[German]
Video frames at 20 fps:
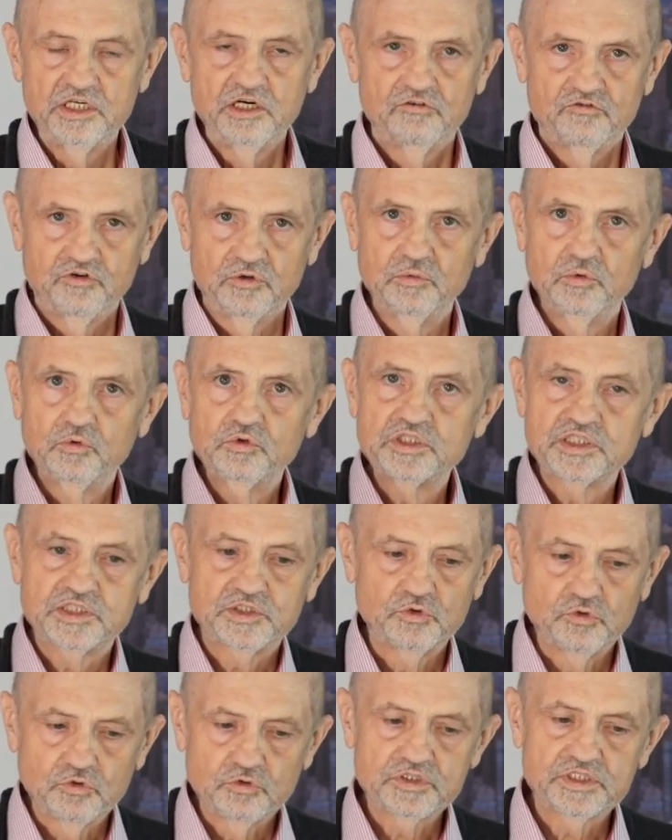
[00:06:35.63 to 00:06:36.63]
vom
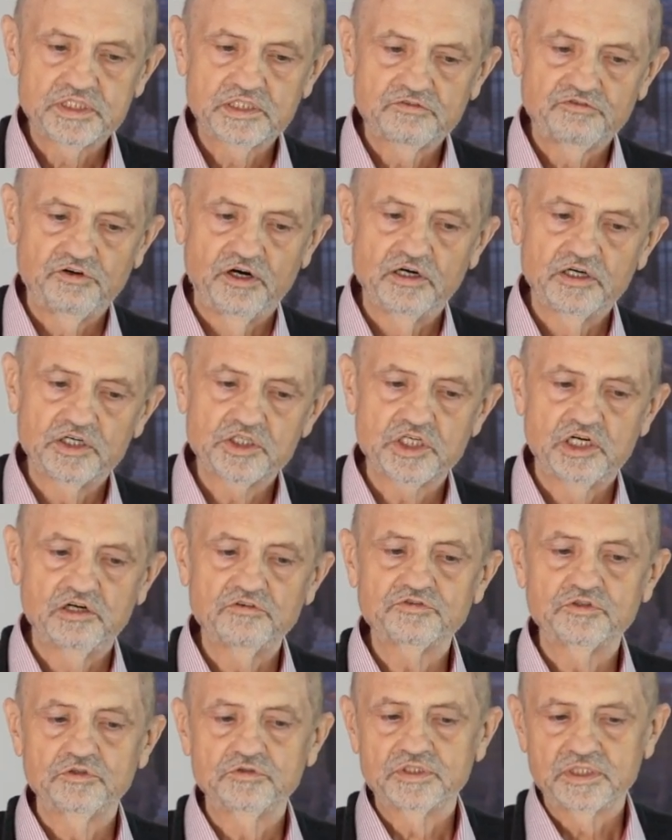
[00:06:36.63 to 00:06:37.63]
Auszug aus der
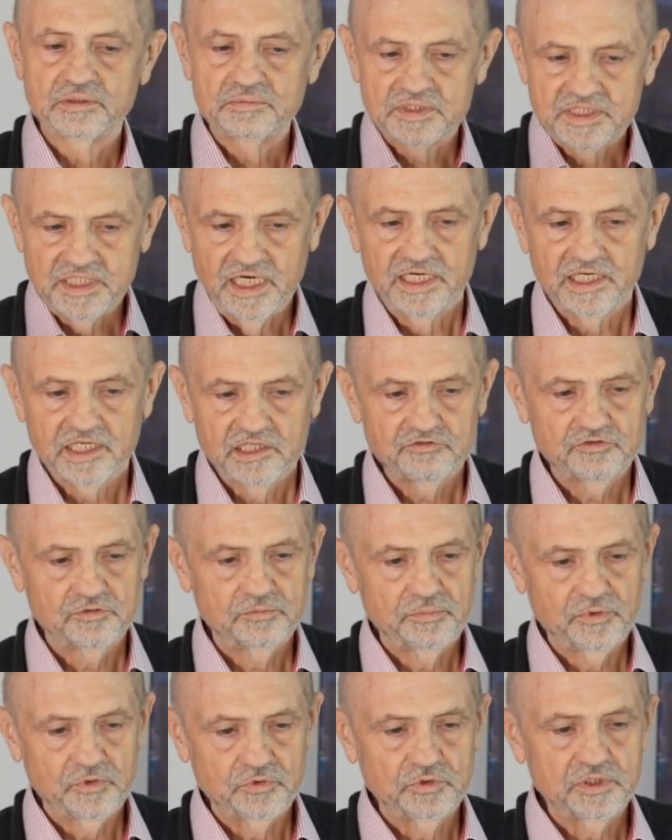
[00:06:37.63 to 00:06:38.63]
Gefangenschaft unter einem Zeichen
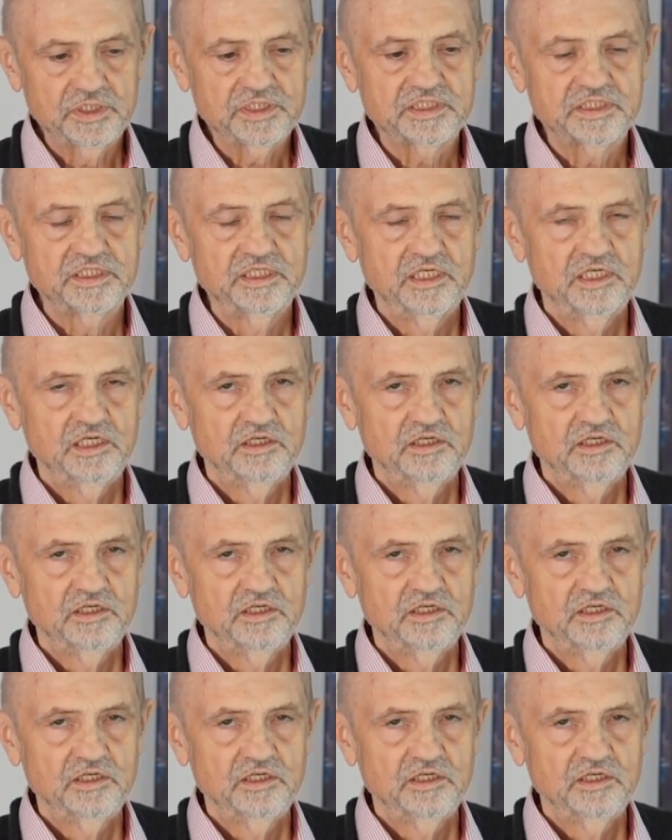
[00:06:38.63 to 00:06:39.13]
vom Blut,